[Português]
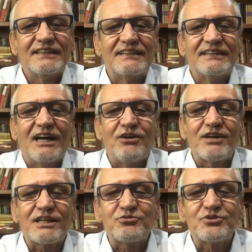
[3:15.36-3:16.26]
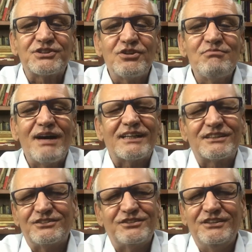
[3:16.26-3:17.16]
Na hora do seu
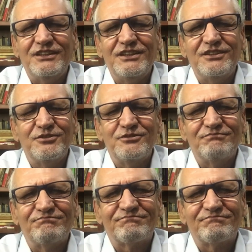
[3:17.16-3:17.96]
martírio,